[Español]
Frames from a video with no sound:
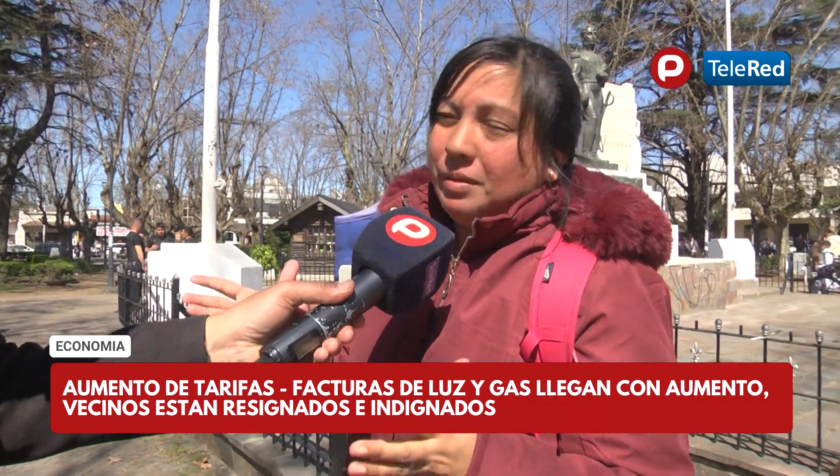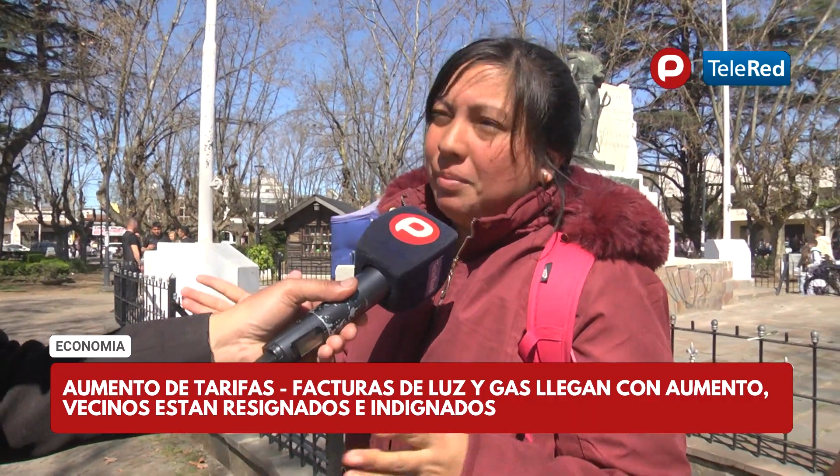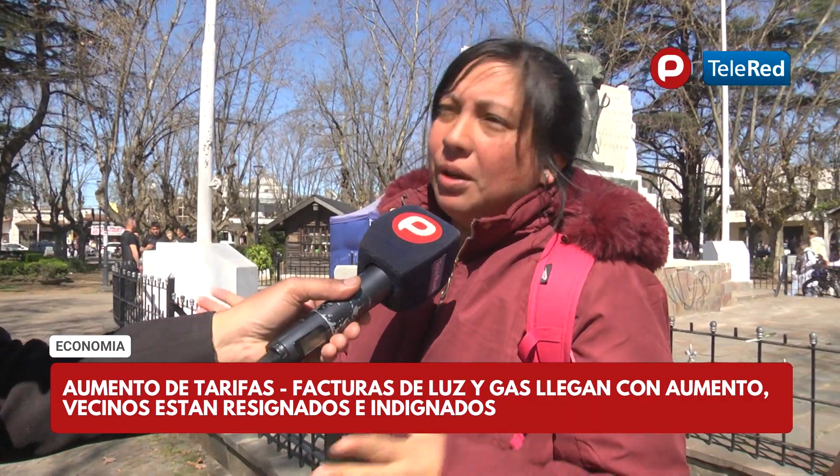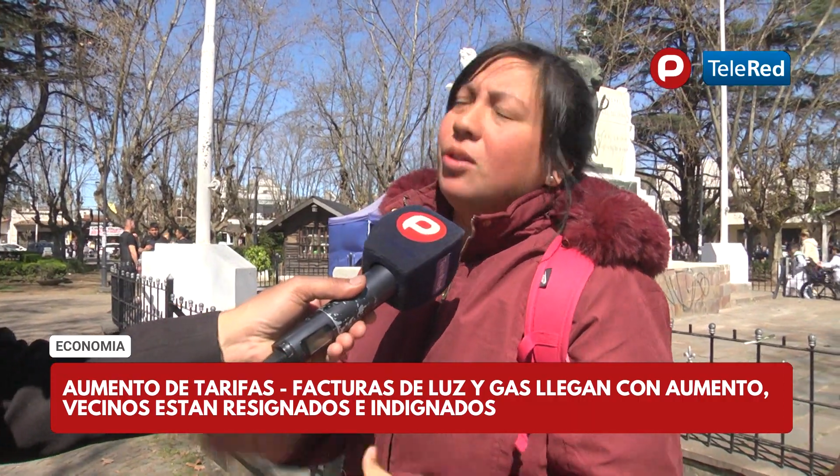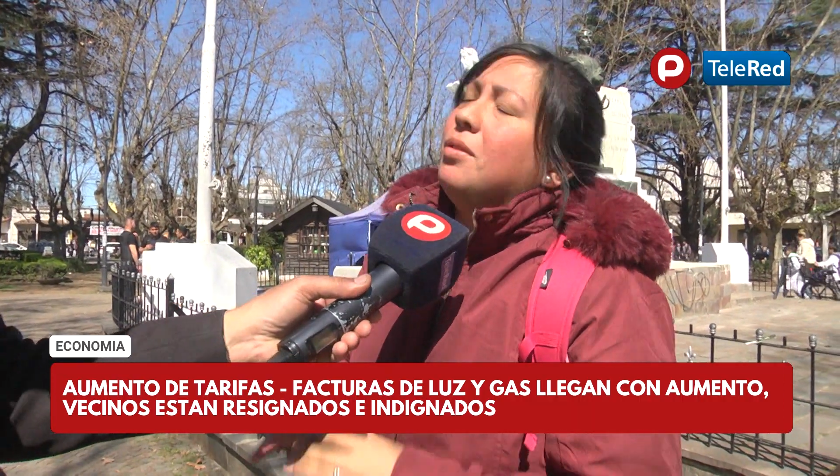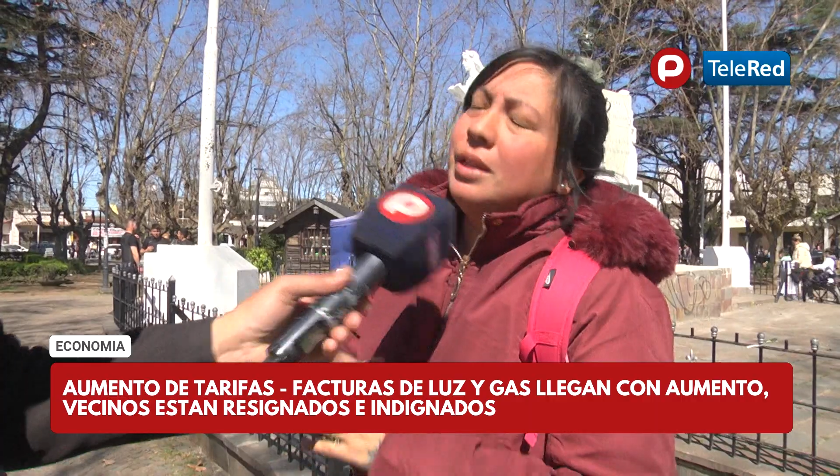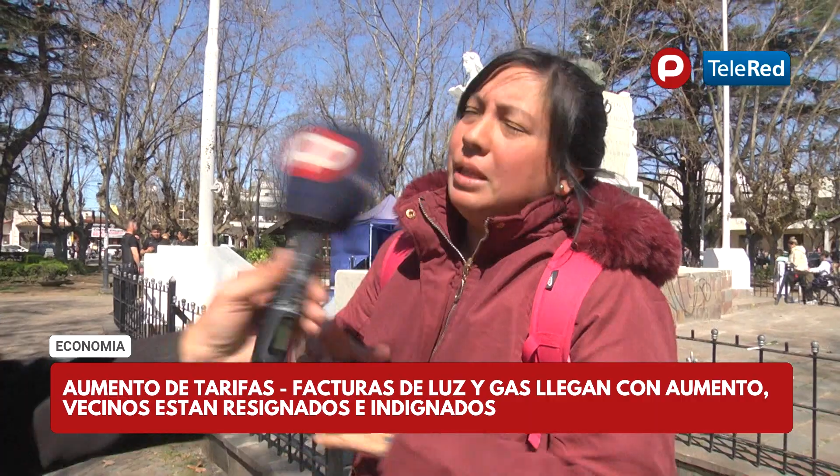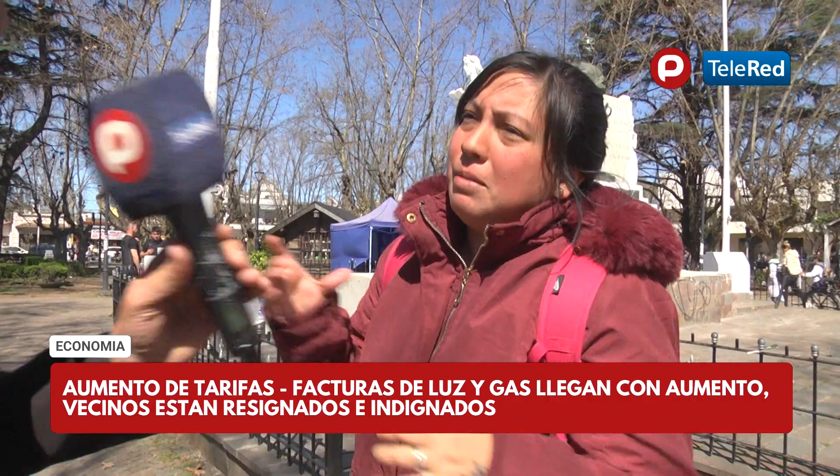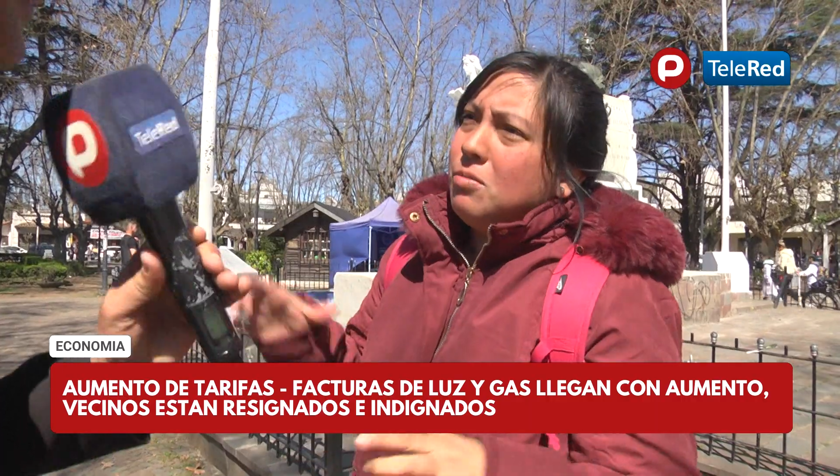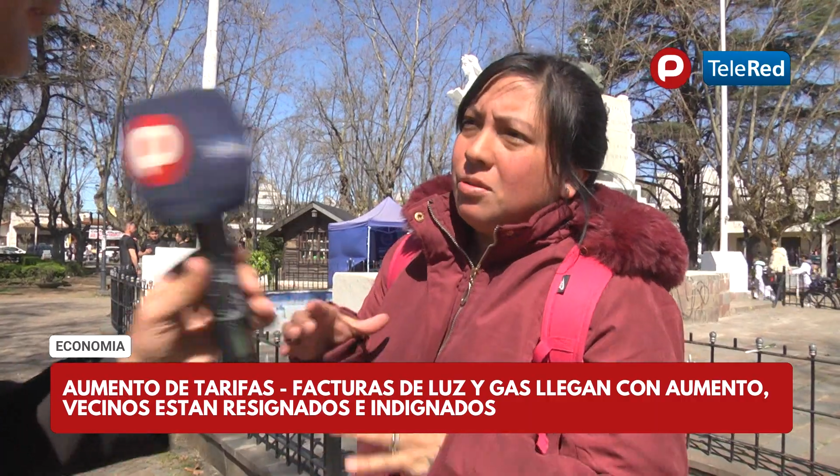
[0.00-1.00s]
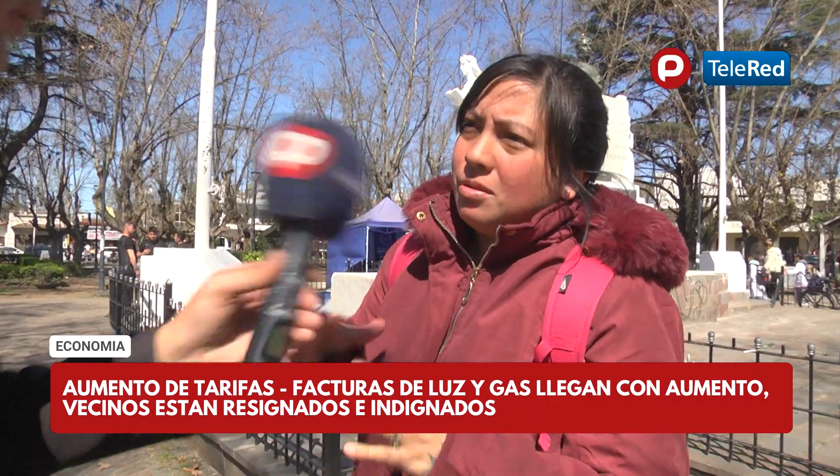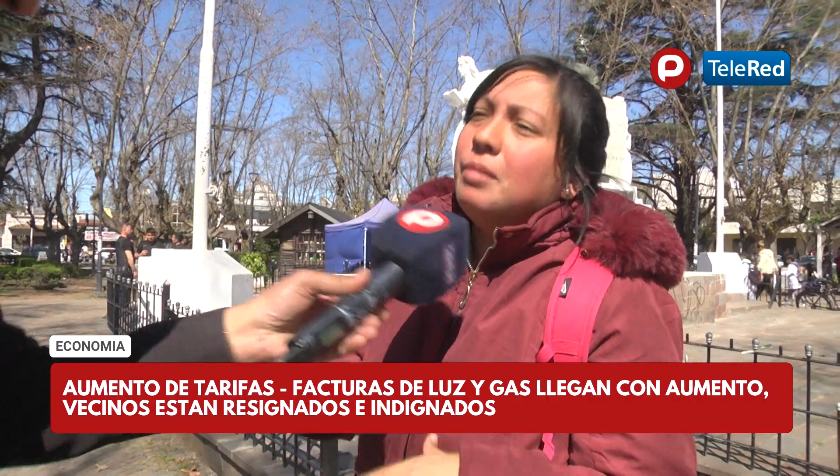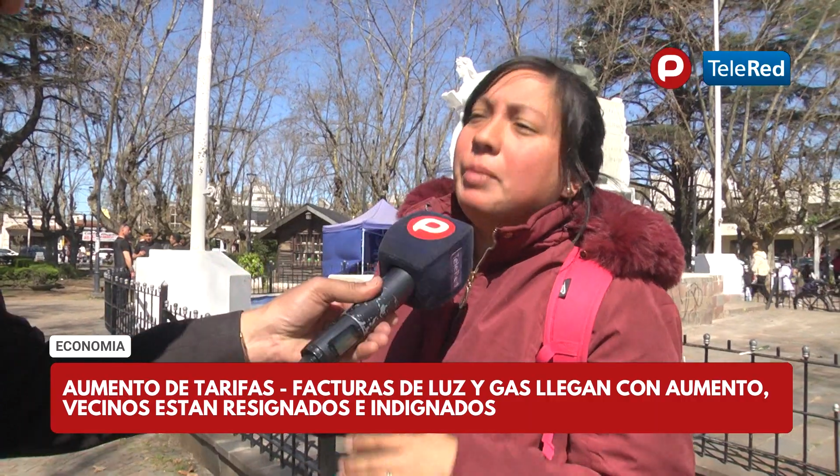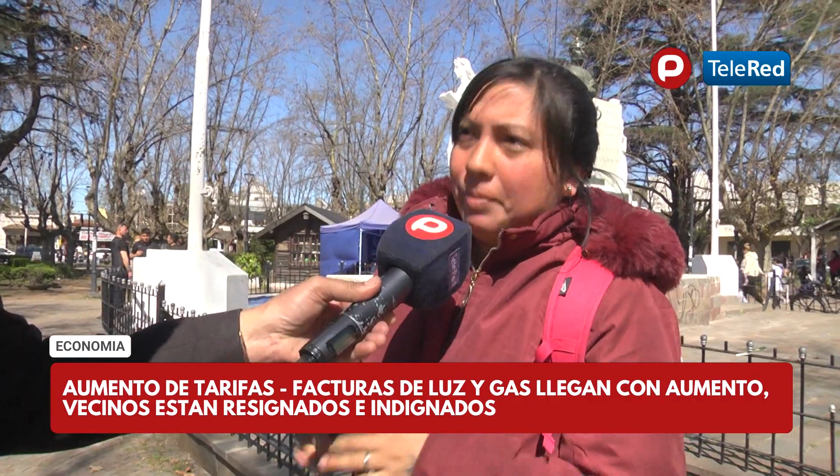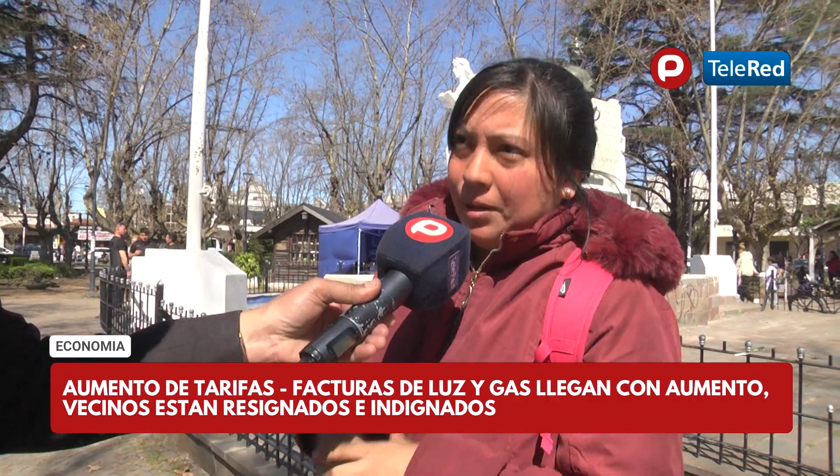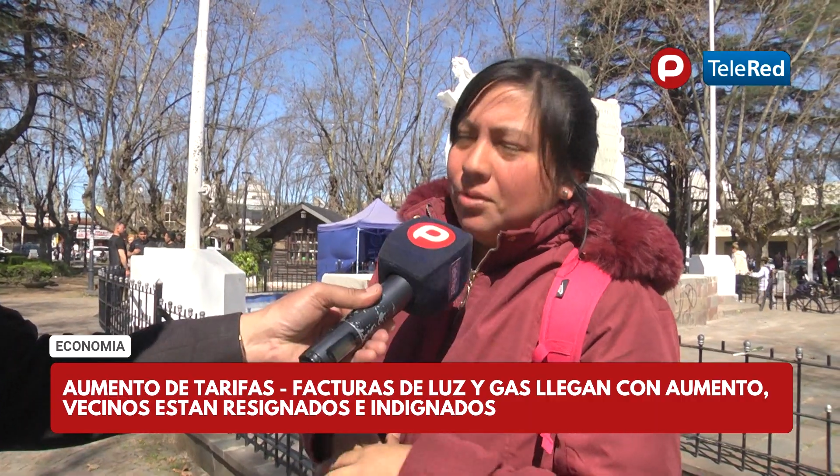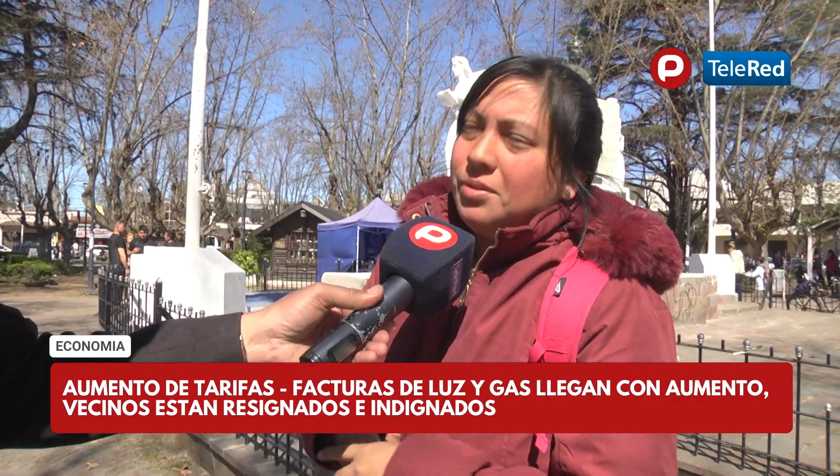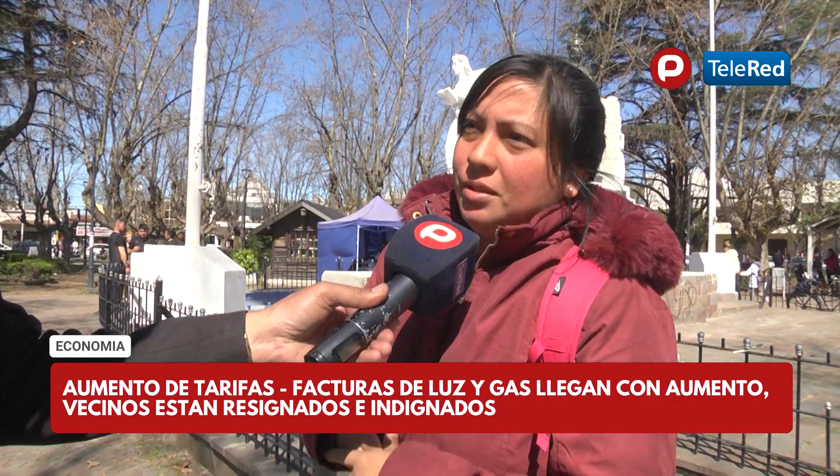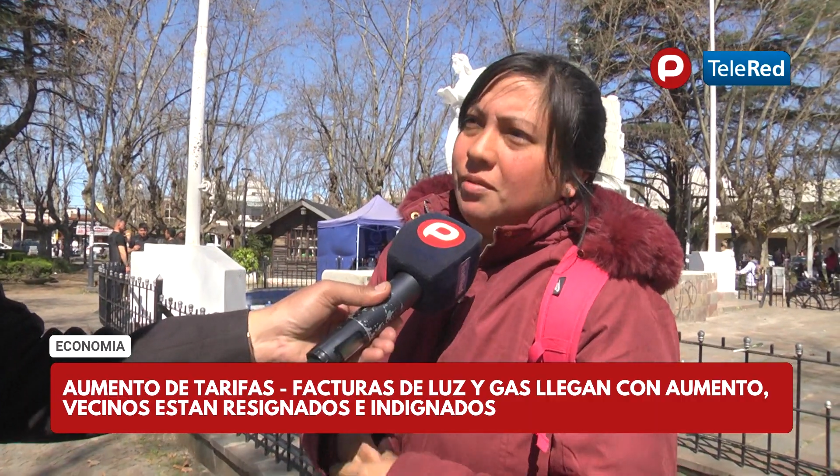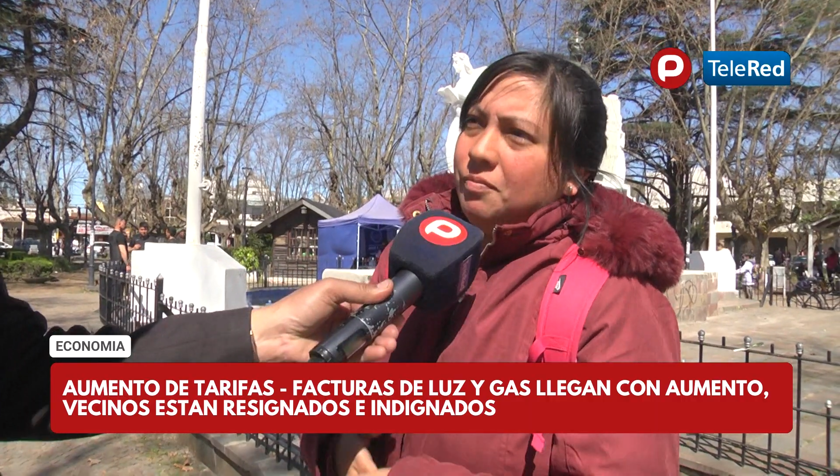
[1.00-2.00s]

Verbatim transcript: Perdón, el eh, prepago. El prepago, sí.